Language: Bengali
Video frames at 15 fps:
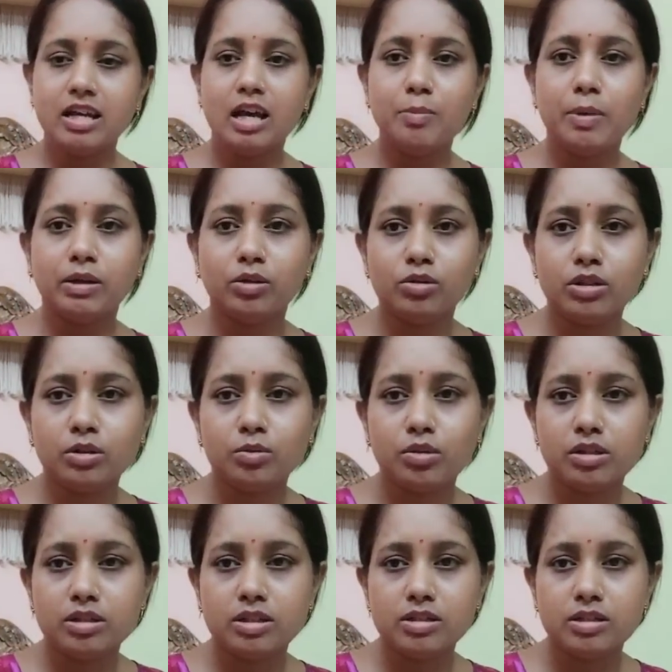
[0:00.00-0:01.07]
এই পাথরটা
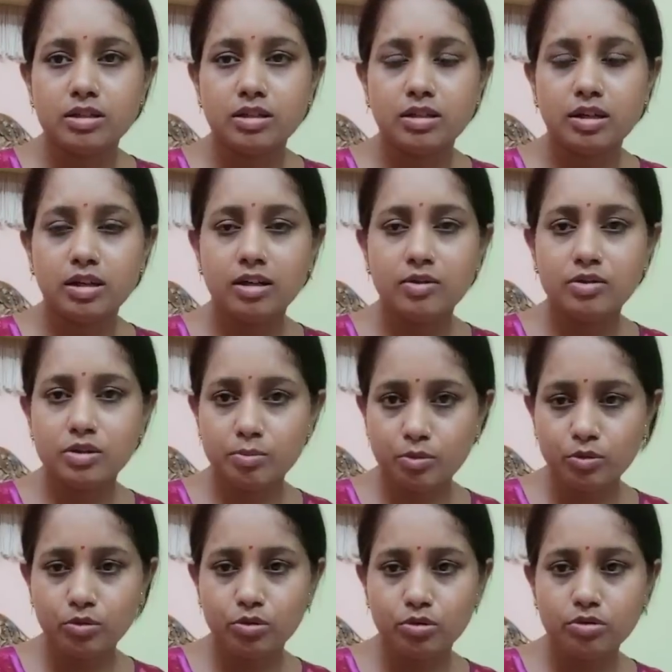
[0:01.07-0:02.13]
তুলেছে এটা হচ্ছে
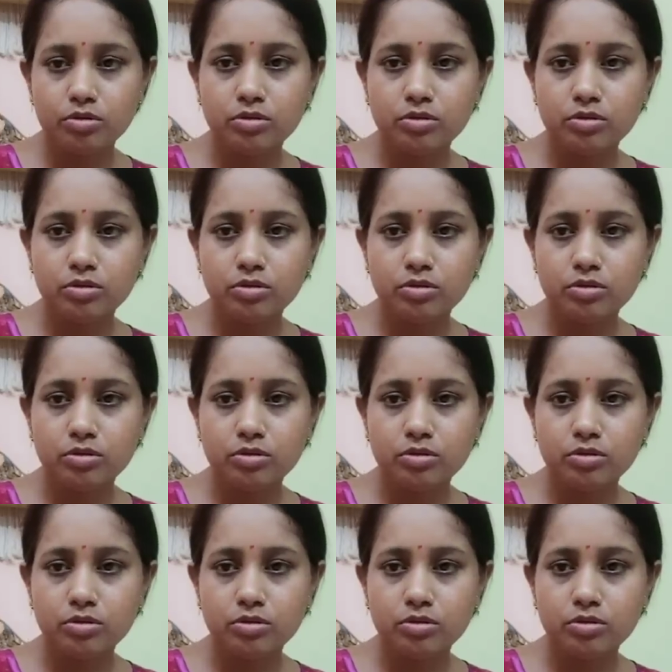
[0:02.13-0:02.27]
মুক্ত